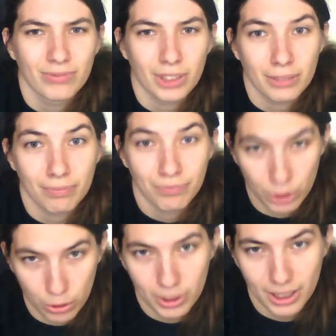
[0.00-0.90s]

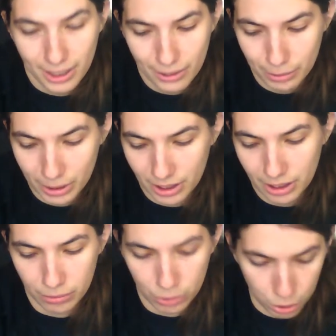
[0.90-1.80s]
no heavy
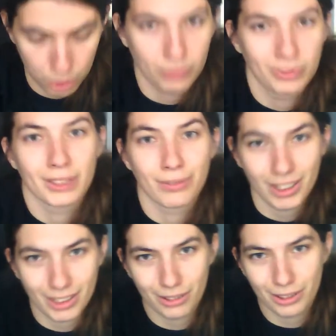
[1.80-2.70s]
metalem, już
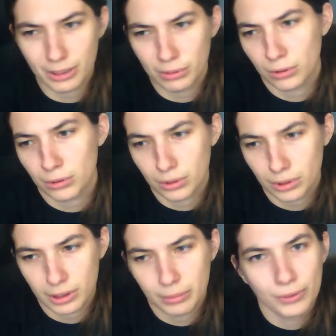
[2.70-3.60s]
zwracającymi już
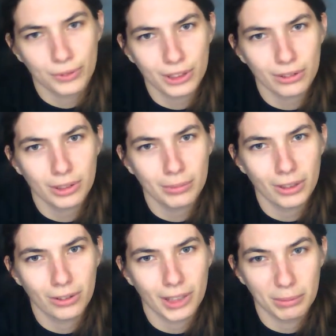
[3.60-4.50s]
tymi wysokimi
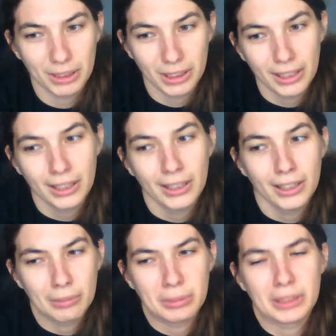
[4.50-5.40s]
tonami
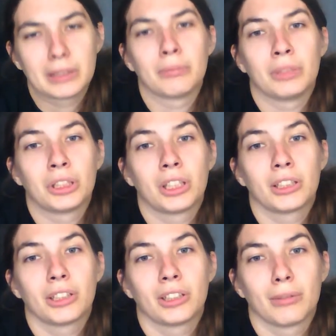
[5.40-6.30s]
mi smyczek,
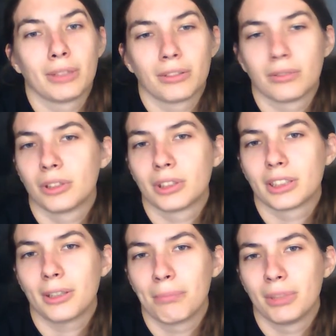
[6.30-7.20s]
czy tam jak to woli,
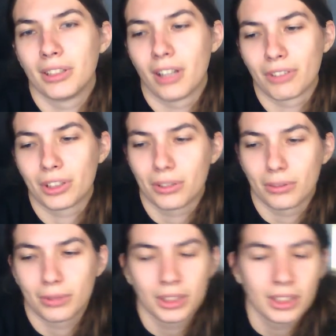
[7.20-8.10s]
sampli klawiszowych